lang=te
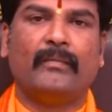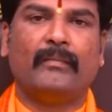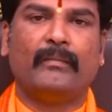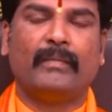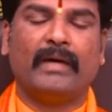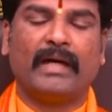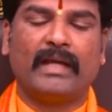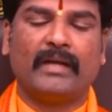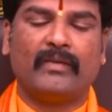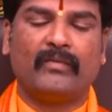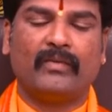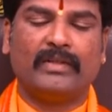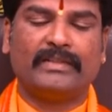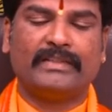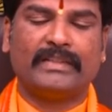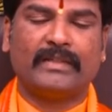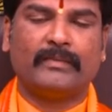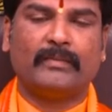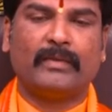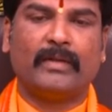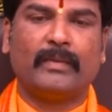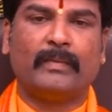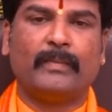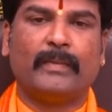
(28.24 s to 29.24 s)
మానవుల
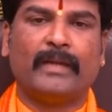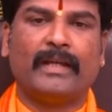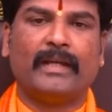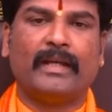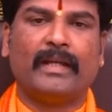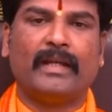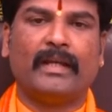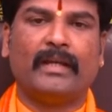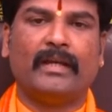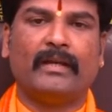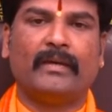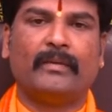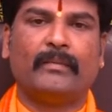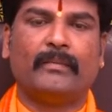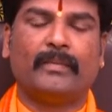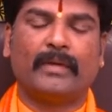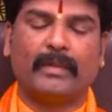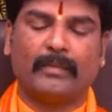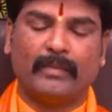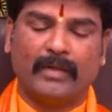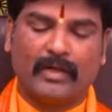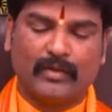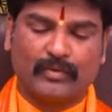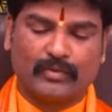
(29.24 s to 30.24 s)
జన్మలపైన
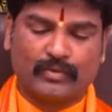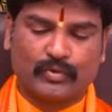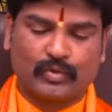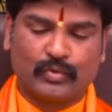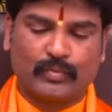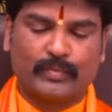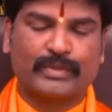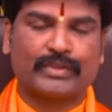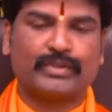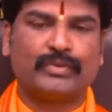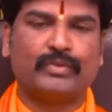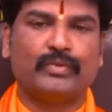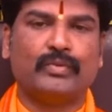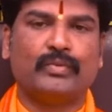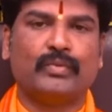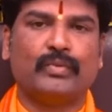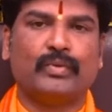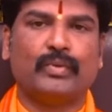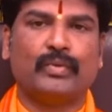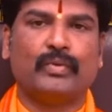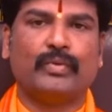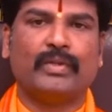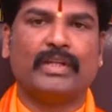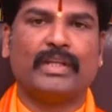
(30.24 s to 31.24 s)
ప్రభావం చూపిస్తూ
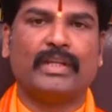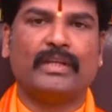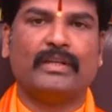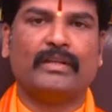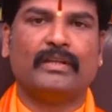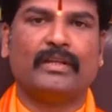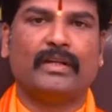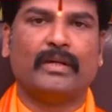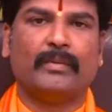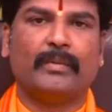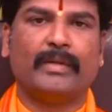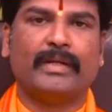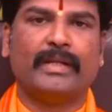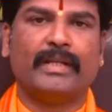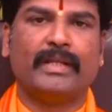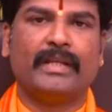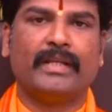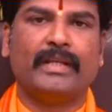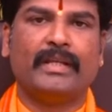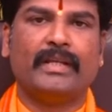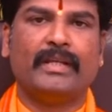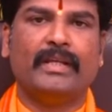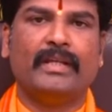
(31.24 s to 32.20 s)
ఉంటుంది కాబట్టి